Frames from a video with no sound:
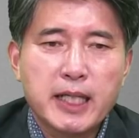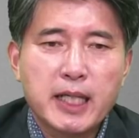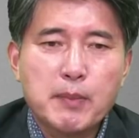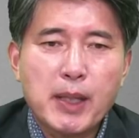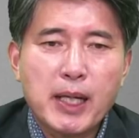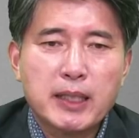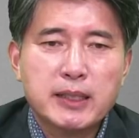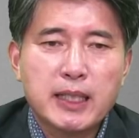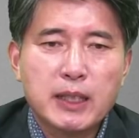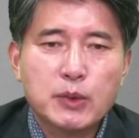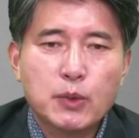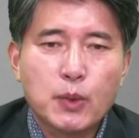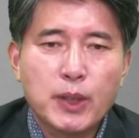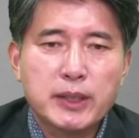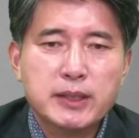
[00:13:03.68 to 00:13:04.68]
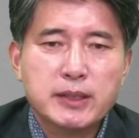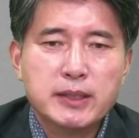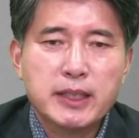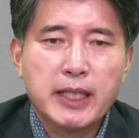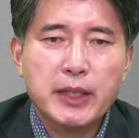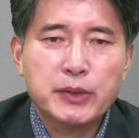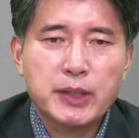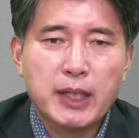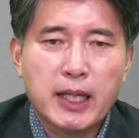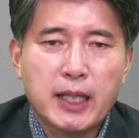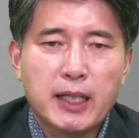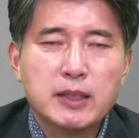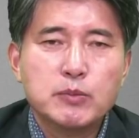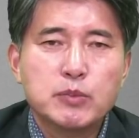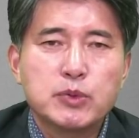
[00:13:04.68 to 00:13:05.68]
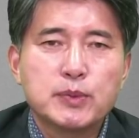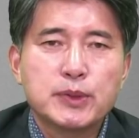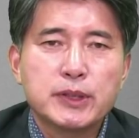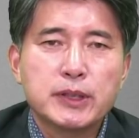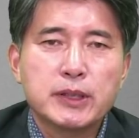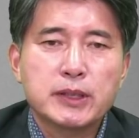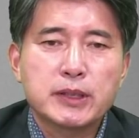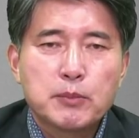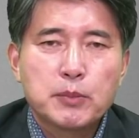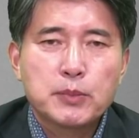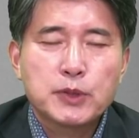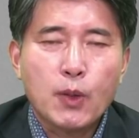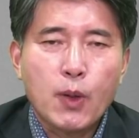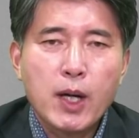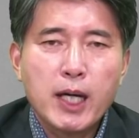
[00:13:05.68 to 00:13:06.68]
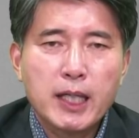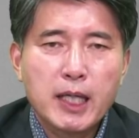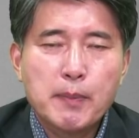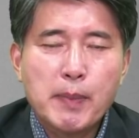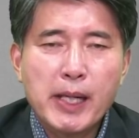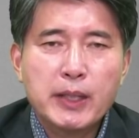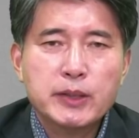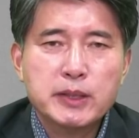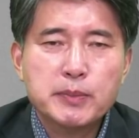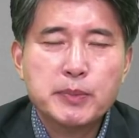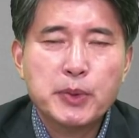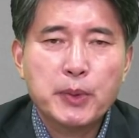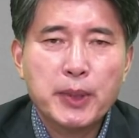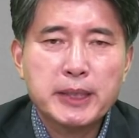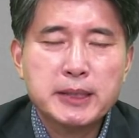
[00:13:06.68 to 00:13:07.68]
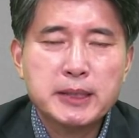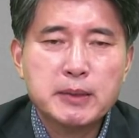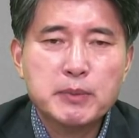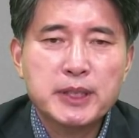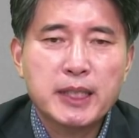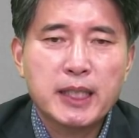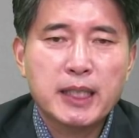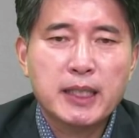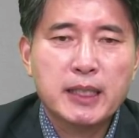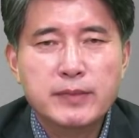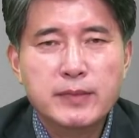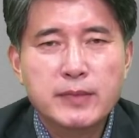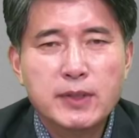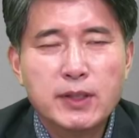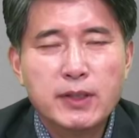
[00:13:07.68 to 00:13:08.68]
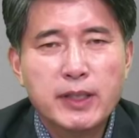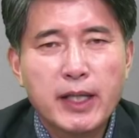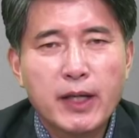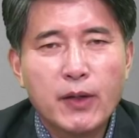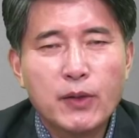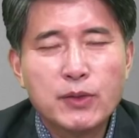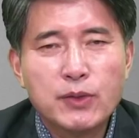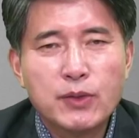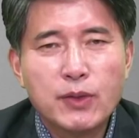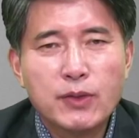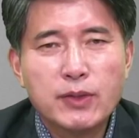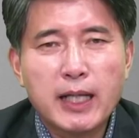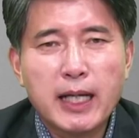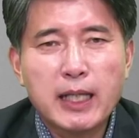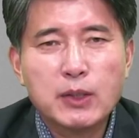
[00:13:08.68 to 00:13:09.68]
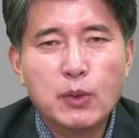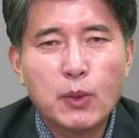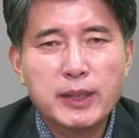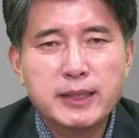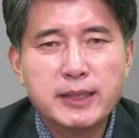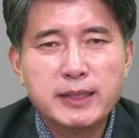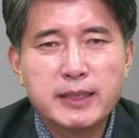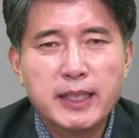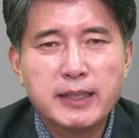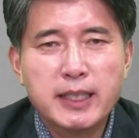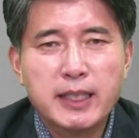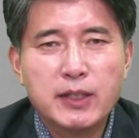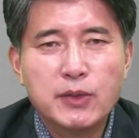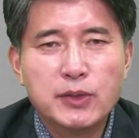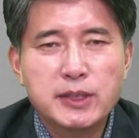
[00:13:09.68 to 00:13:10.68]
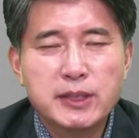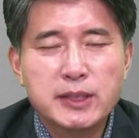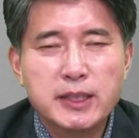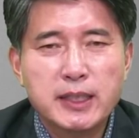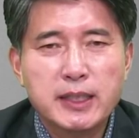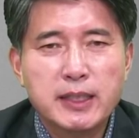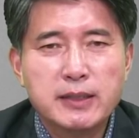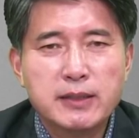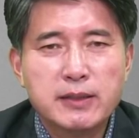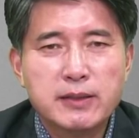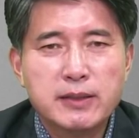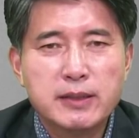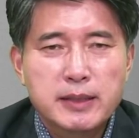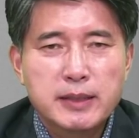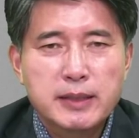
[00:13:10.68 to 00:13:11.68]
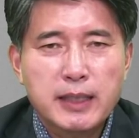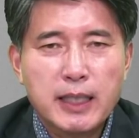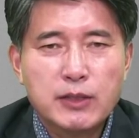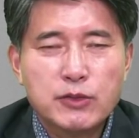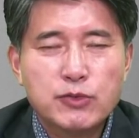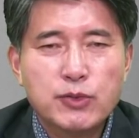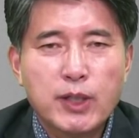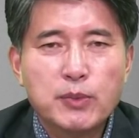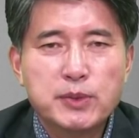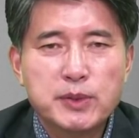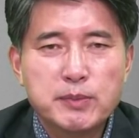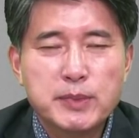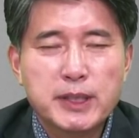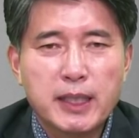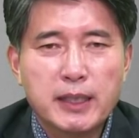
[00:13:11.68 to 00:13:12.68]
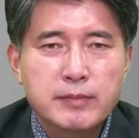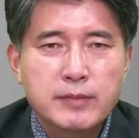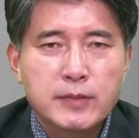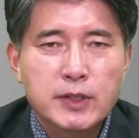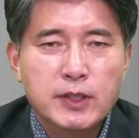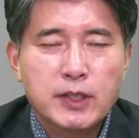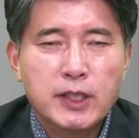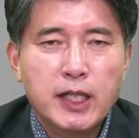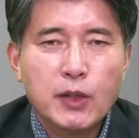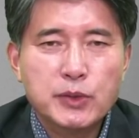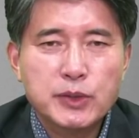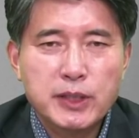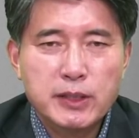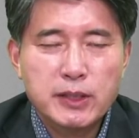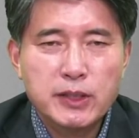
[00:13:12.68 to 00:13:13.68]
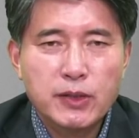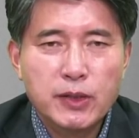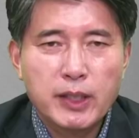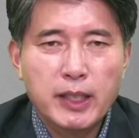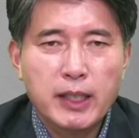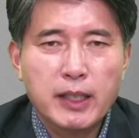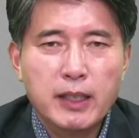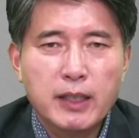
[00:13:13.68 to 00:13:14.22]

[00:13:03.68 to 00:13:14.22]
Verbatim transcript: 많은 악독한 짓을 하였다 하는 부분은 정확하게 밝혀질 필요가 있습니다. 그런데 어떤 악독한 짓을 했다는 것인지에 대해서는 알 수가 없습니다. 그러나 어쨌든 이렇게